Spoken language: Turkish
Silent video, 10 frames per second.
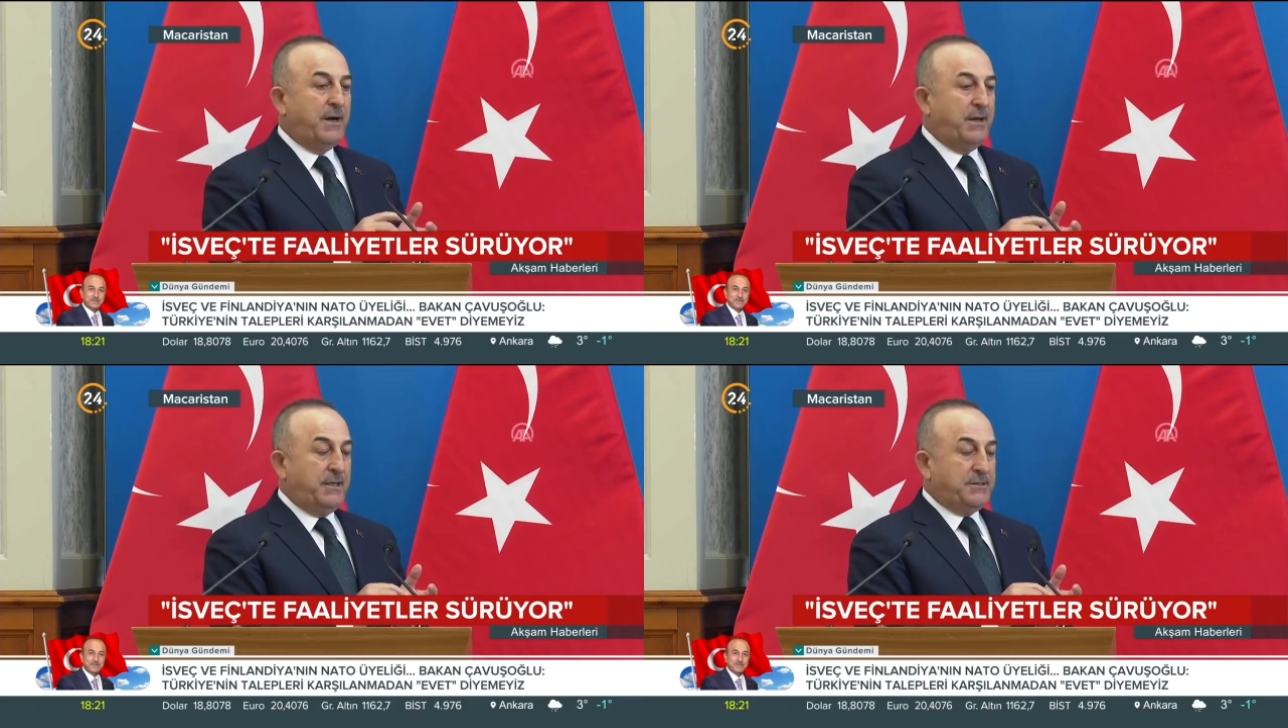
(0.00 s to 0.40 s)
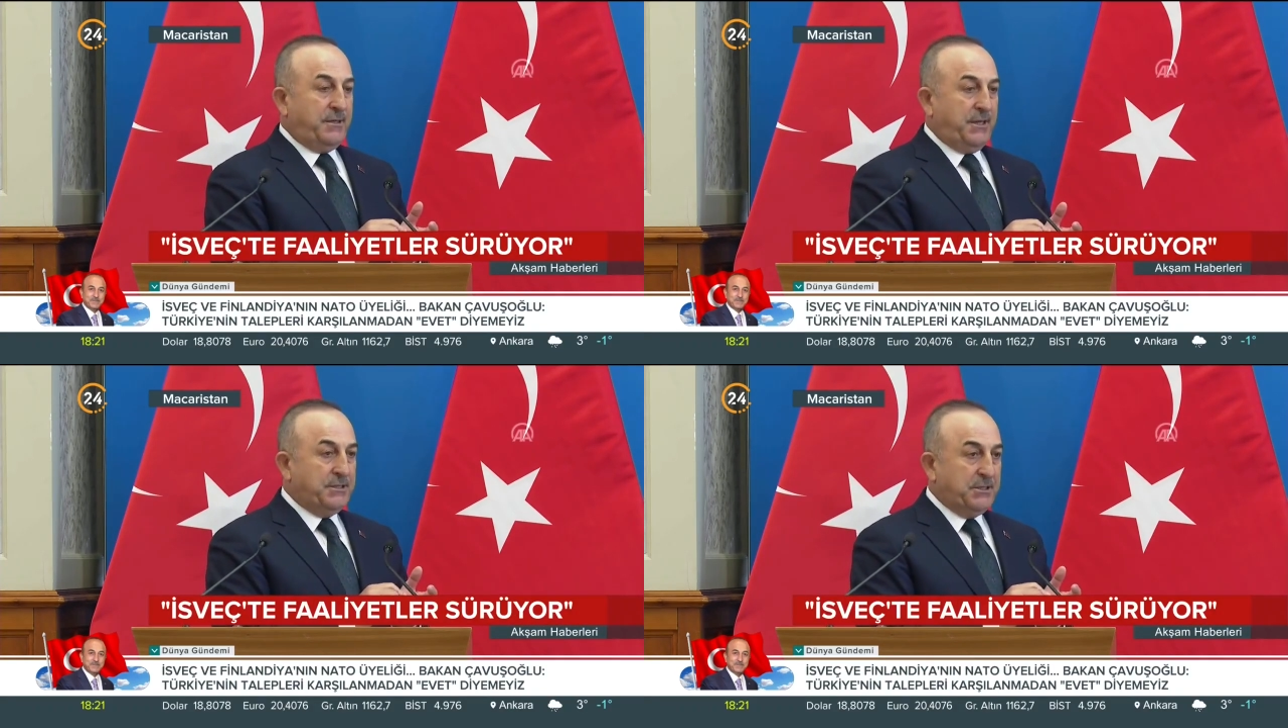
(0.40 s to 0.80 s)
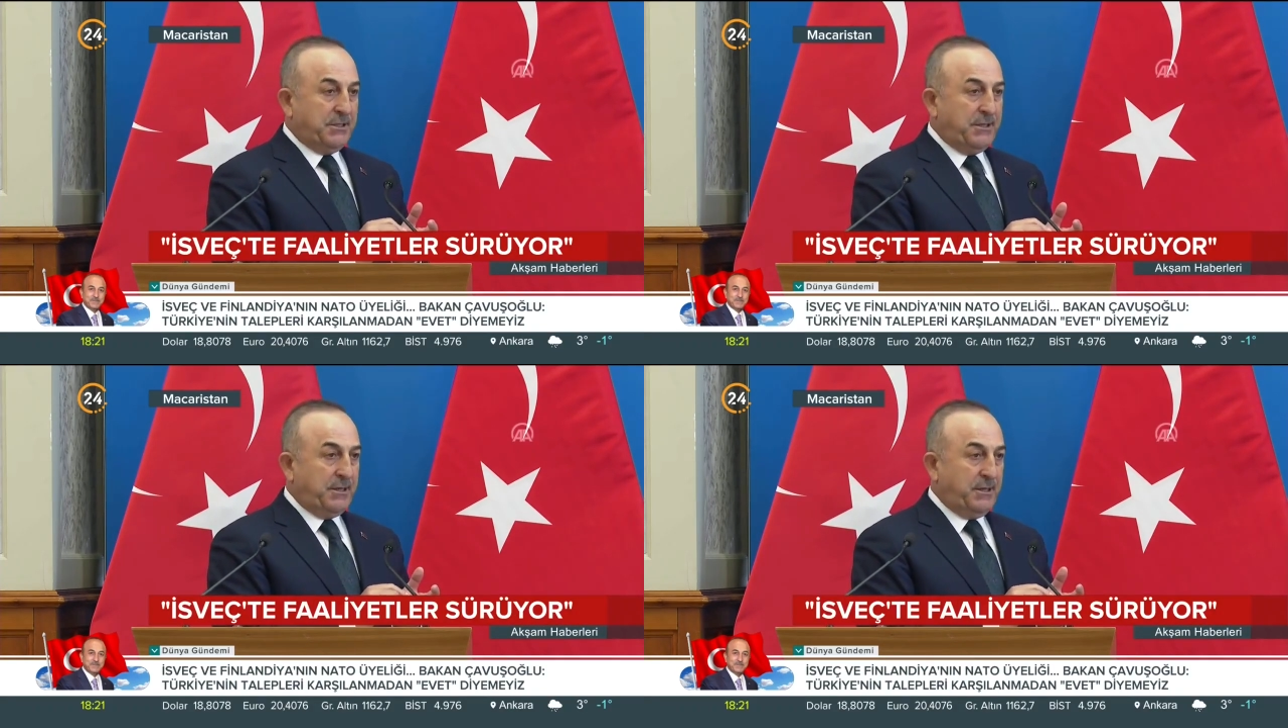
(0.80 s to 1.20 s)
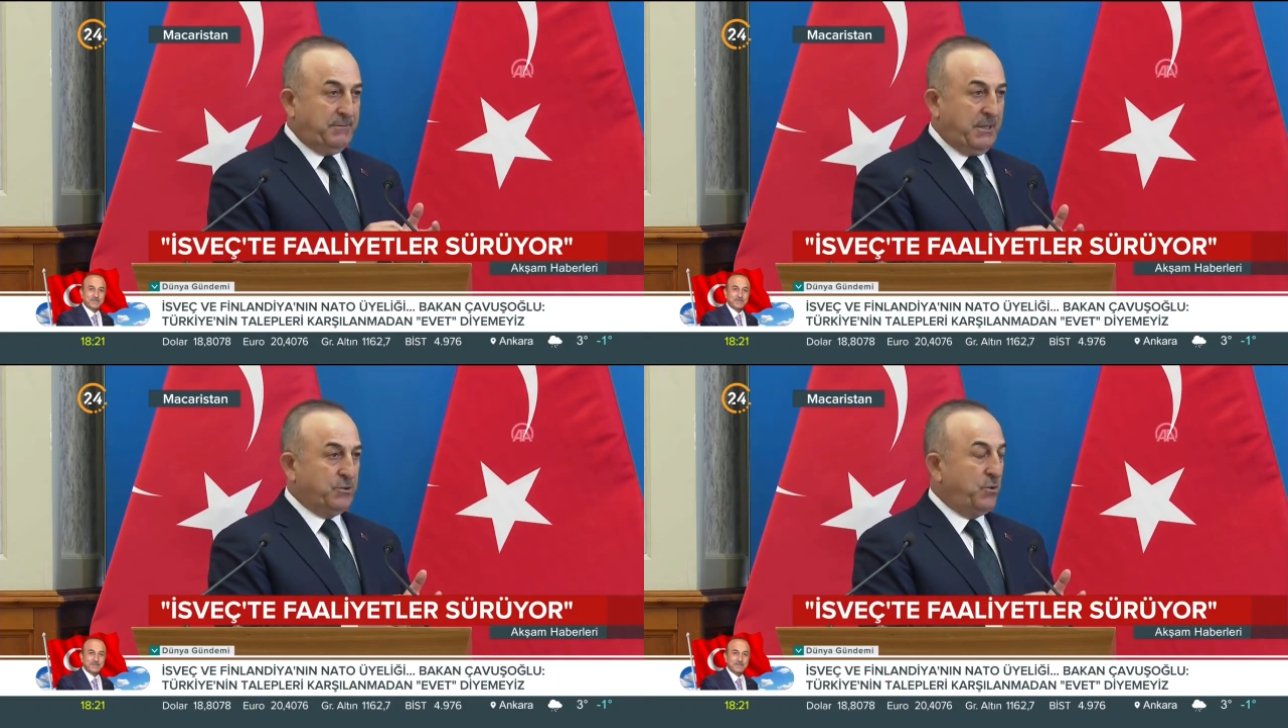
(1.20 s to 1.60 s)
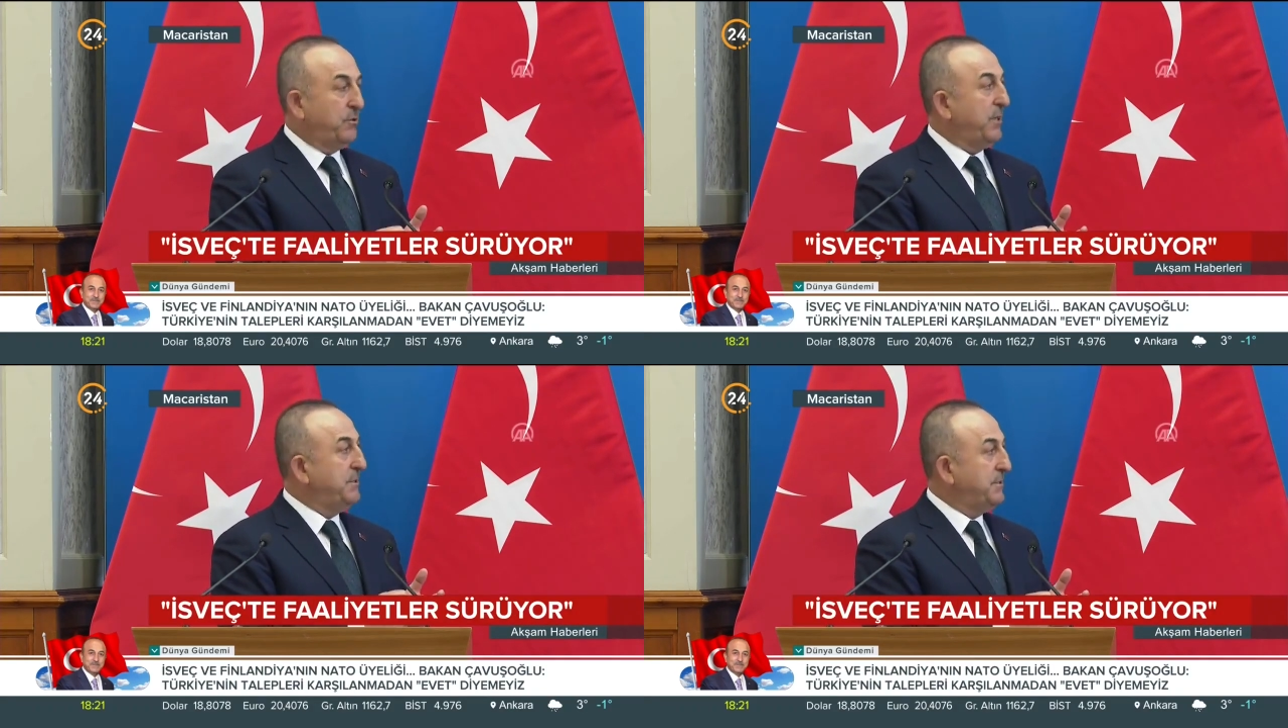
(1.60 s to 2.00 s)
anayasa değişikliğine gitmek
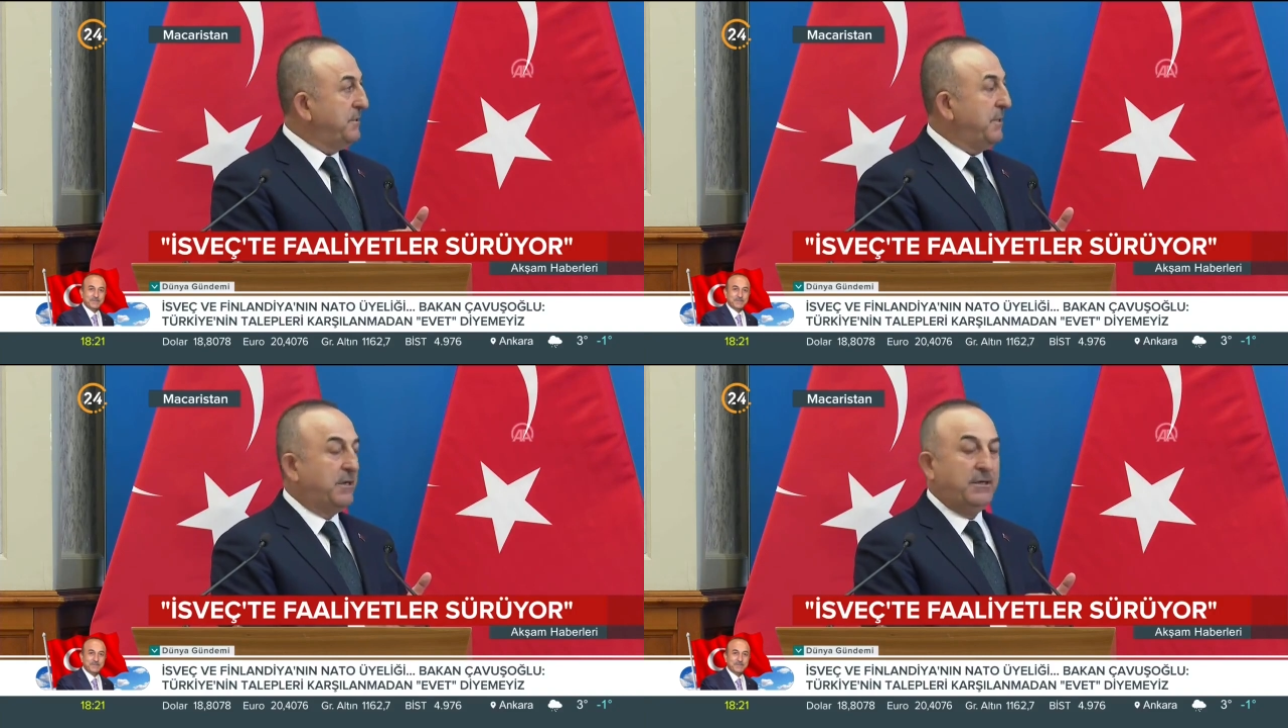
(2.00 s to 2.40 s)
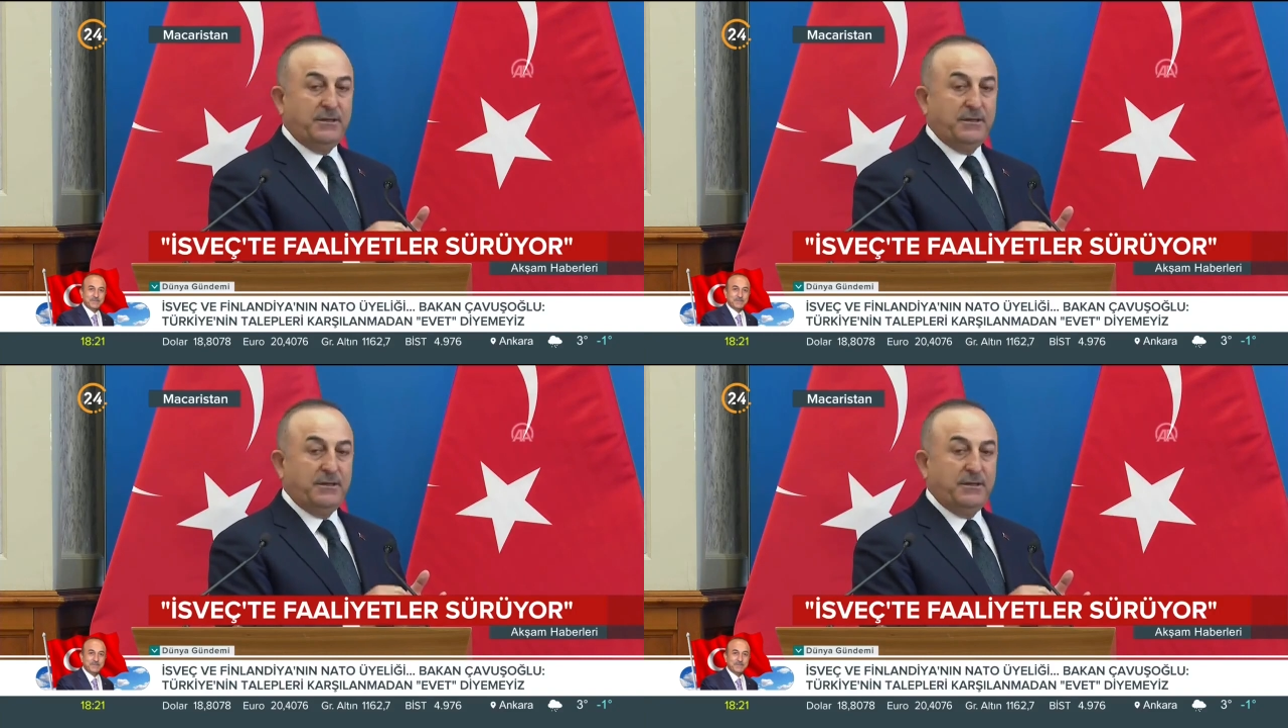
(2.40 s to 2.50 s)
zorundayız dediler.